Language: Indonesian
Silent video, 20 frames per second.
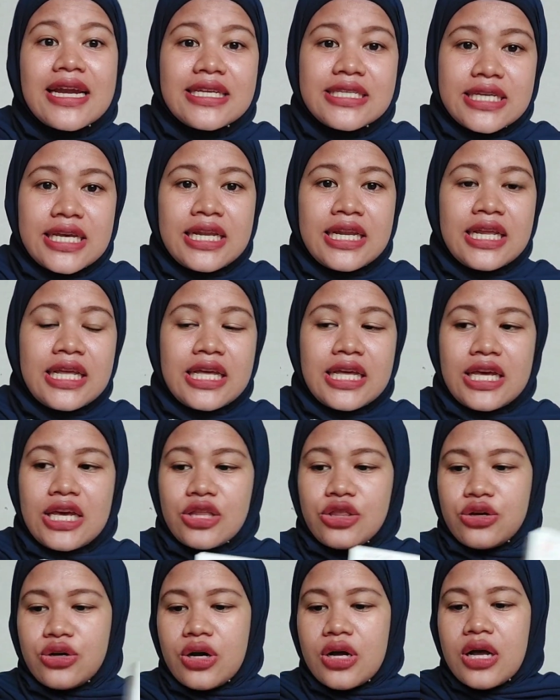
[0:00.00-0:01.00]
di sini
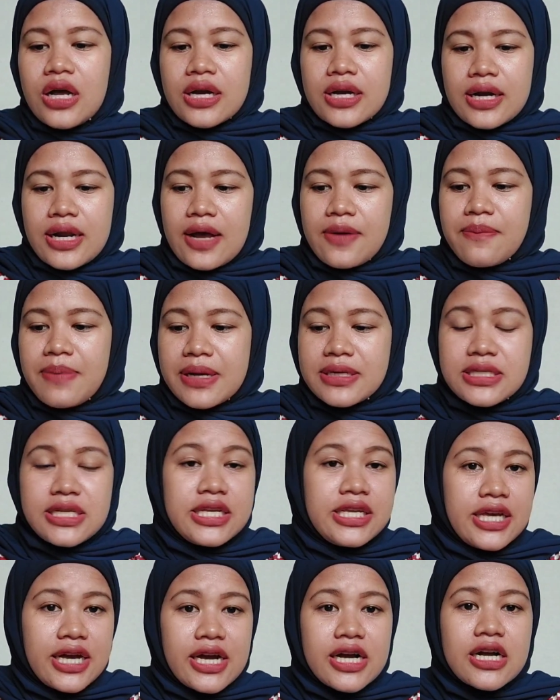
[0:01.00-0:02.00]
gitu. Dan
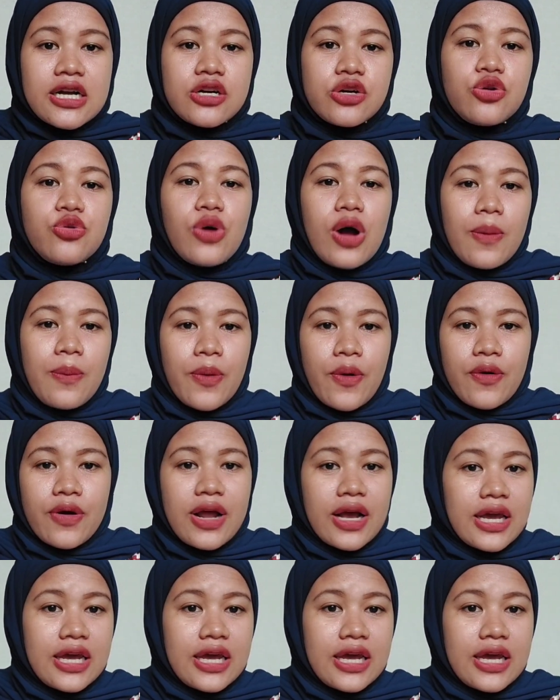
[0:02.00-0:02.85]
pastinya kedua produk